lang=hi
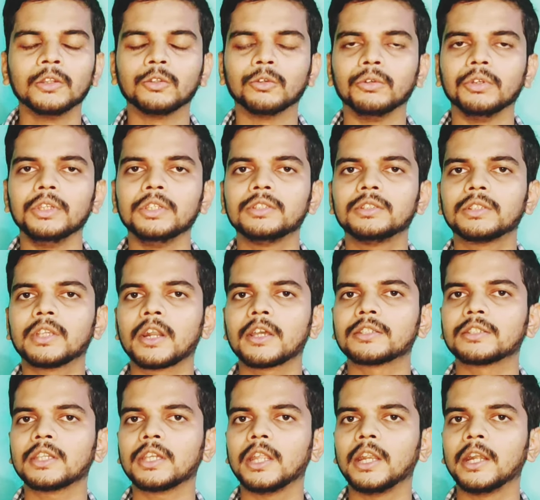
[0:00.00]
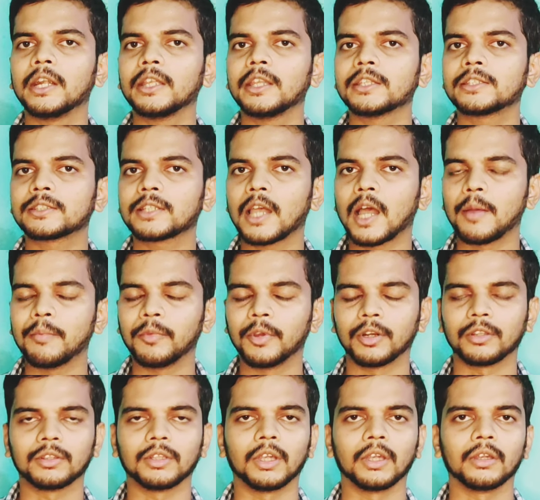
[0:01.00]
तो इस तरह से ए काम
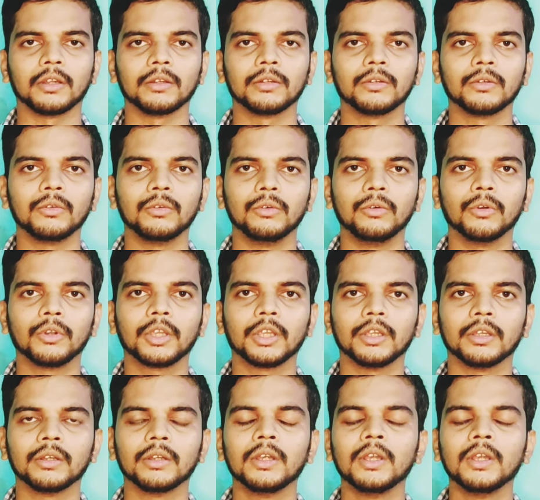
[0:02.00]
करता है ओके